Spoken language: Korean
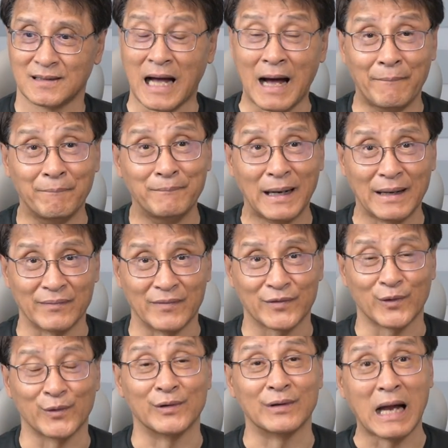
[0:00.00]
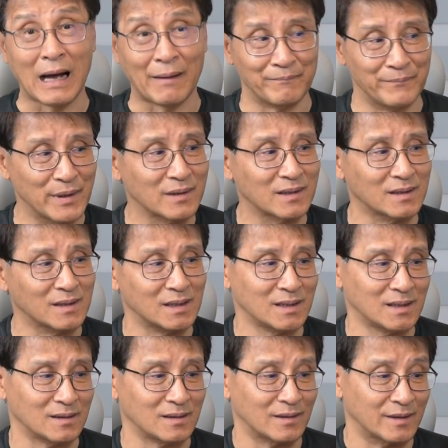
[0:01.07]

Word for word: 안반 또는 암벽을